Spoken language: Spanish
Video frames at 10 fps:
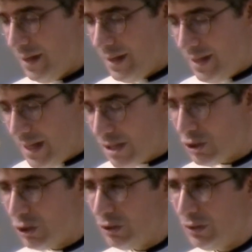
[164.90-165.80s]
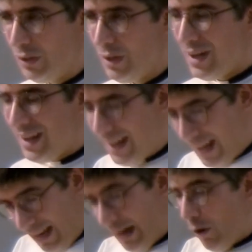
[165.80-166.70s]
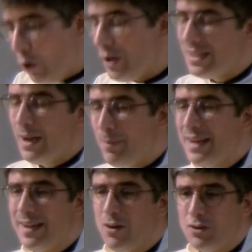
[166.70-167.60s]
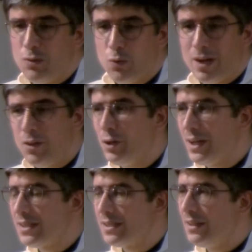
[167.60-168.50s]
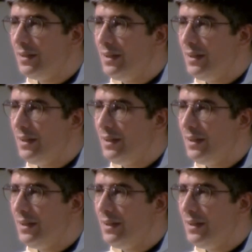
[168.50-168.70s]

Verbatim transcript: Y esto que hoy se aplica a los educadores,